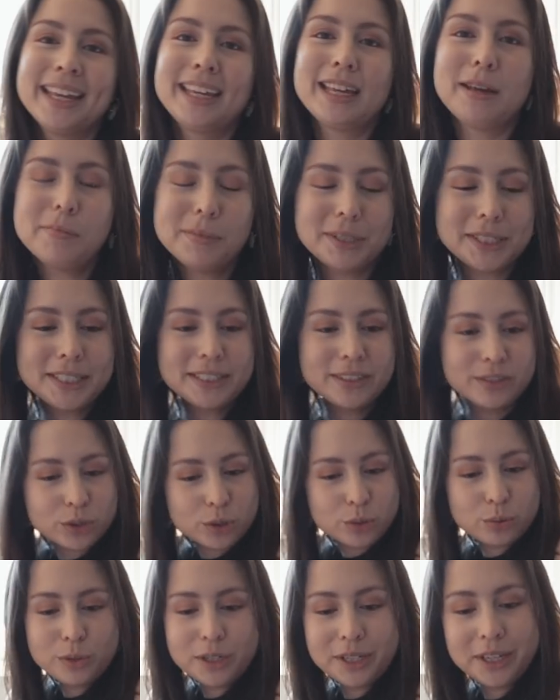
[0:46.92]
Ich habe mir diesen
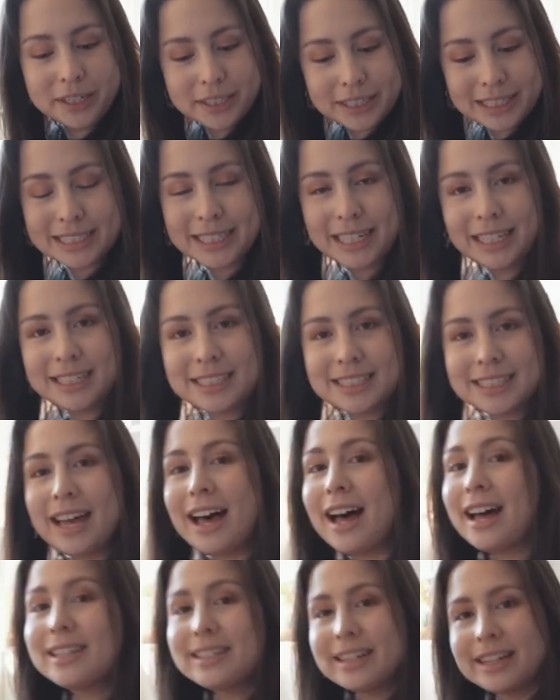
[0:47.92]
Stuhl hier tatsächlich
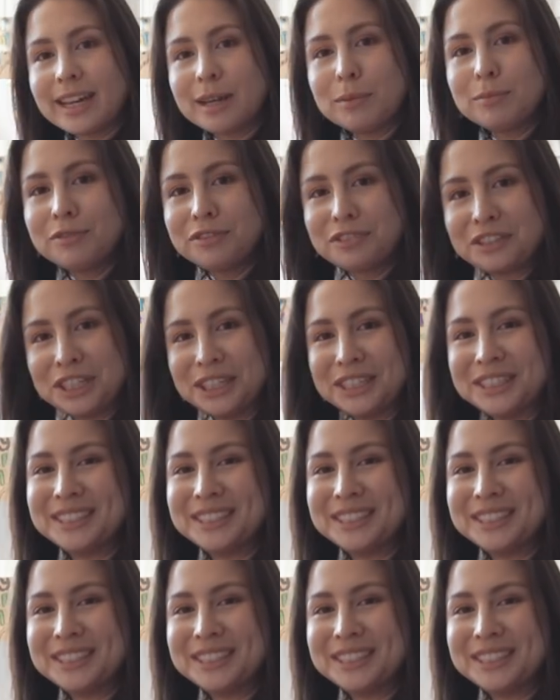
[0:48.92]
sehr hart erkämpft.